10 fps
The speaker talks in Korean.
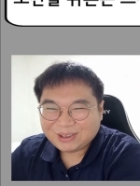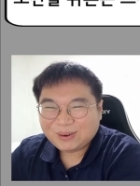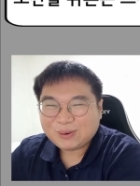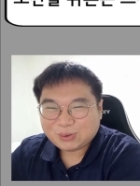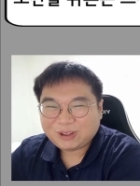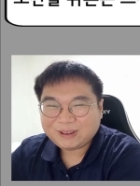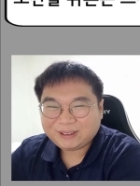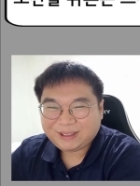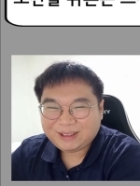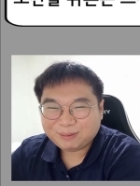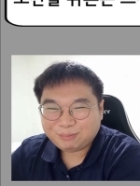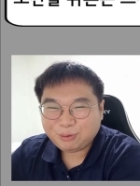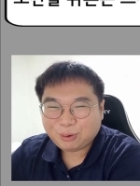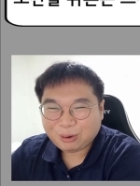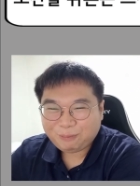결국 조사 끝에 이게
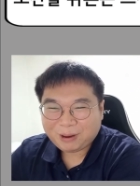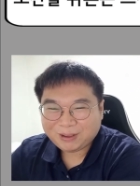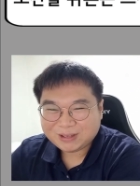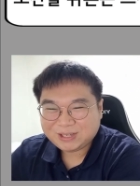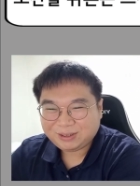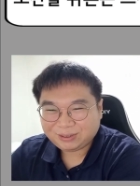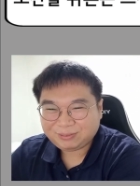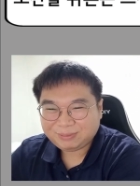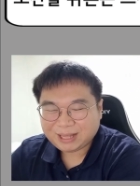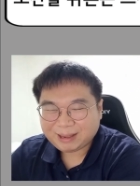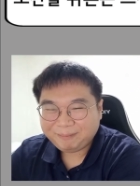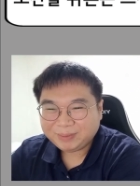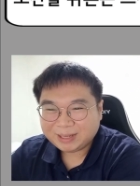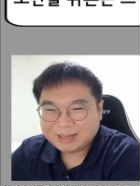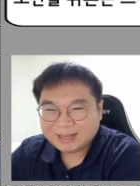무고라고 밝혀지게 되었습니다.
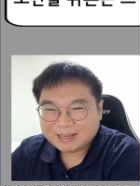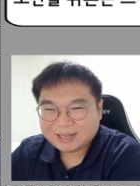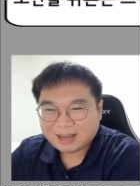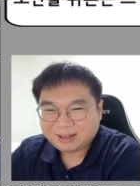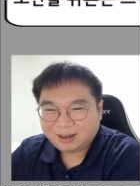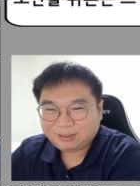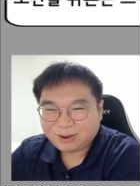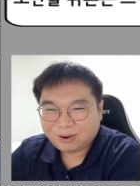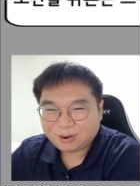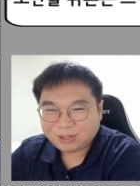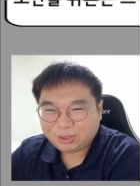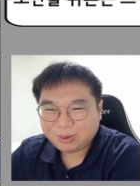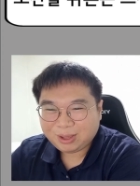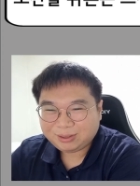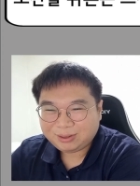자, 그래서
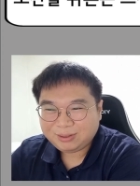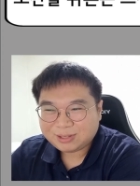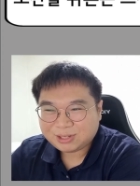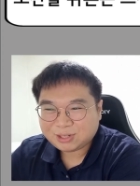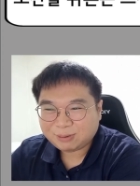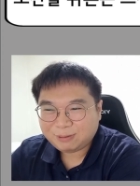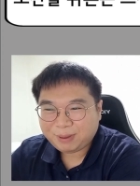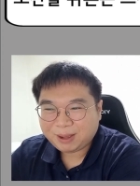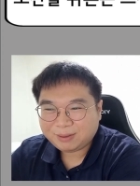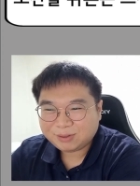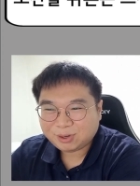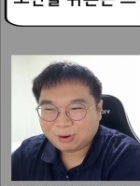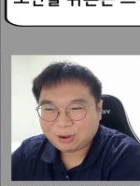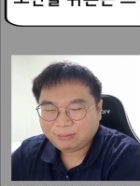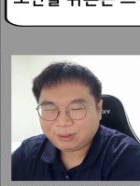이동에게는 직첩을 빼앗는
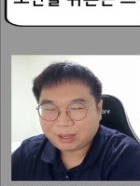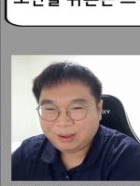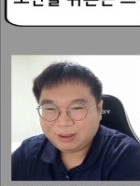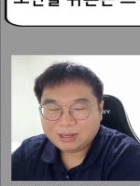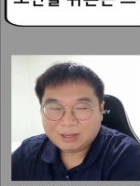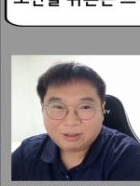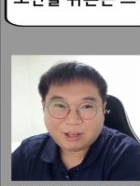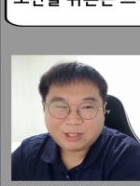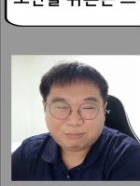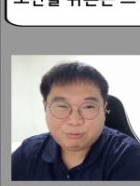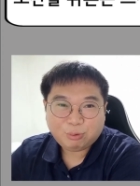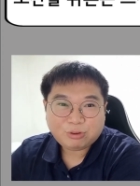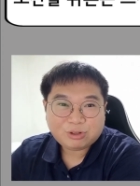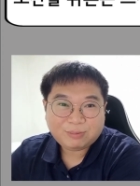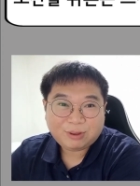처벌과 함께, 사실
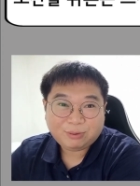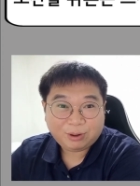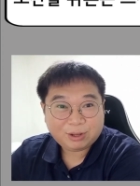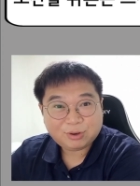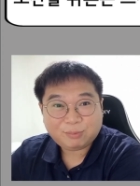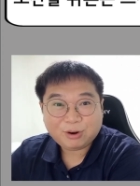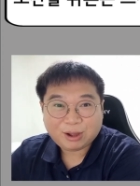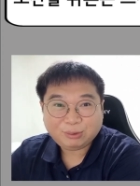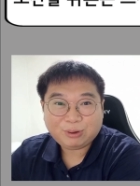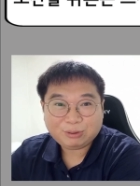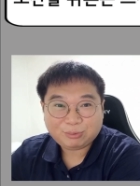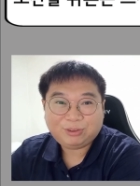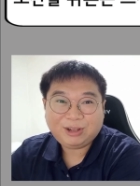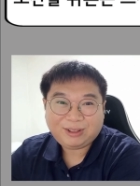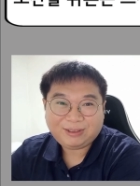무고죄면 원래 처벌 강도가
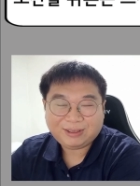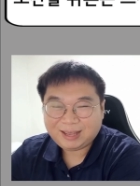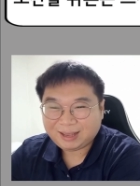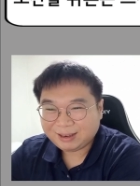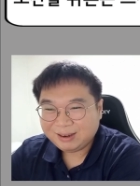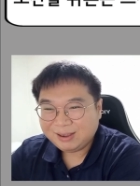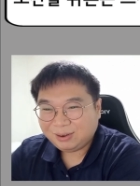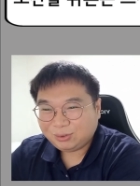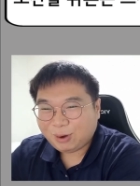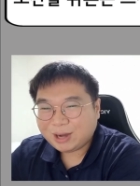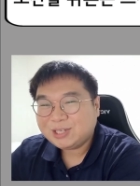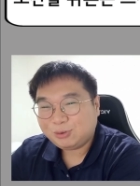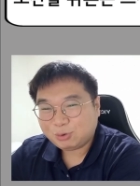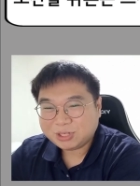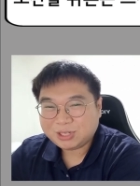좀 셀 텐데 너
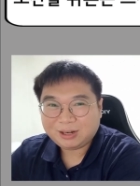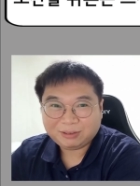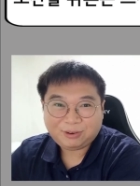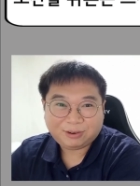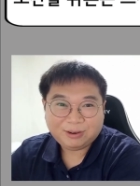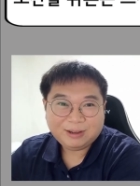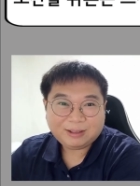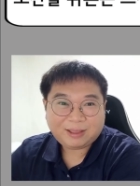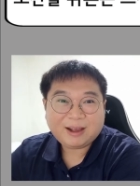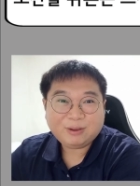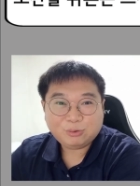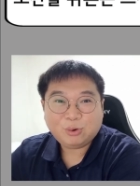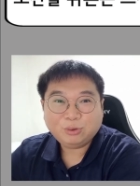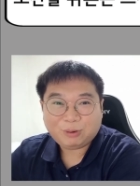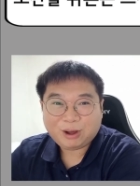왕실 종친이라서 대강
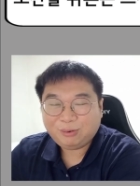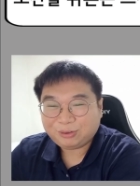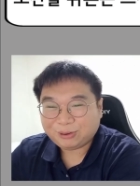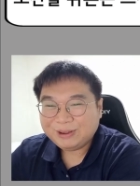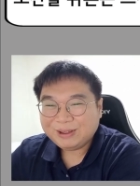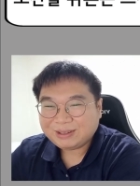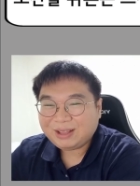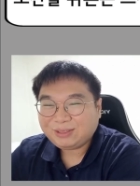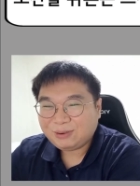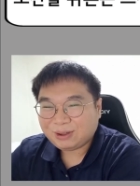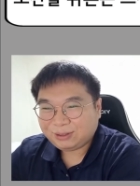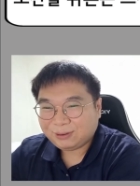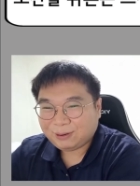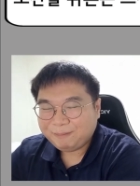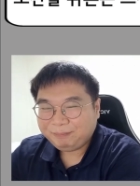요 정도만 하고서 끝냈던 것
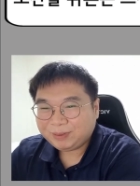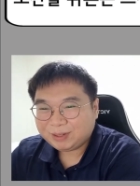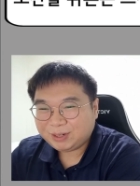같아요.